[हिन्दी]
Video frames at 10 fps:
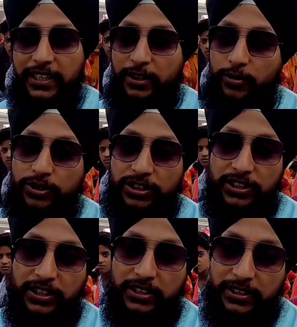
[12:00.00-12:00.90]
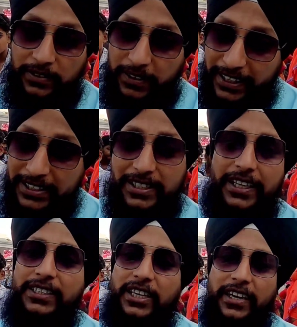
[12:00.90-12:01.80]
करेंगे कि उस व्हीकल
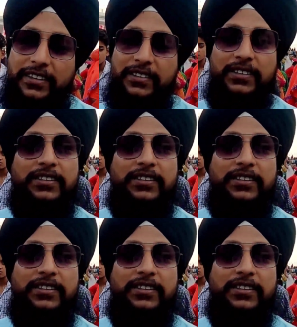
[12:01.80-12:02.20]
से ही जाएं